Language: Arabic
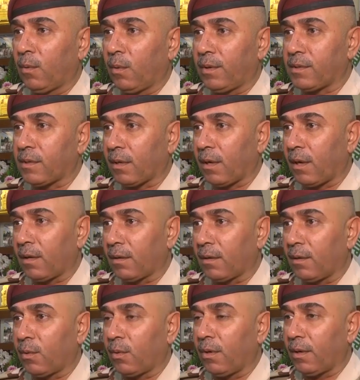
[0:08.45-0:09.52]

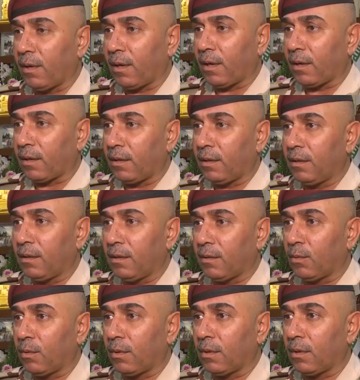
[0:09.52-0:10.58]
والاستقرار لكل العراقيين
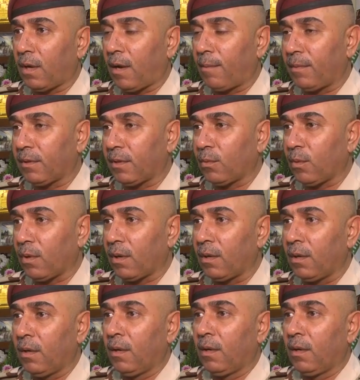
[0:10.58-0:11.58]
آه، عامة